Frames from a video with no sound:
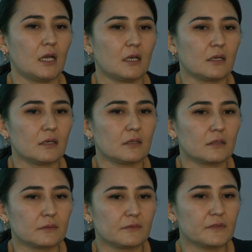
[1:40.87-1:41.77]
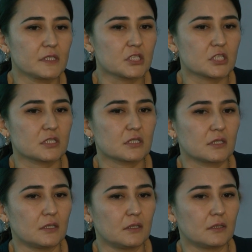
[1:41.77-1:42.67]
а, видишь,
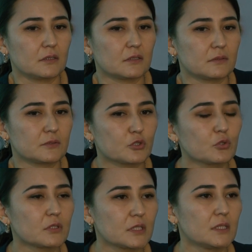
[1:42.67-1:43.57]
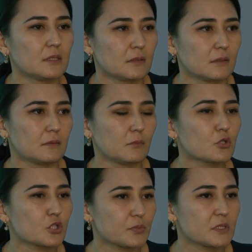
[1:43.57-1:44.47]
э, что ты
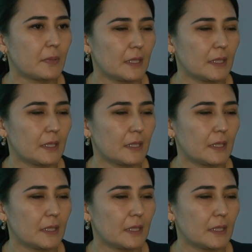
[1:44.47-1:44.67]
можешь быть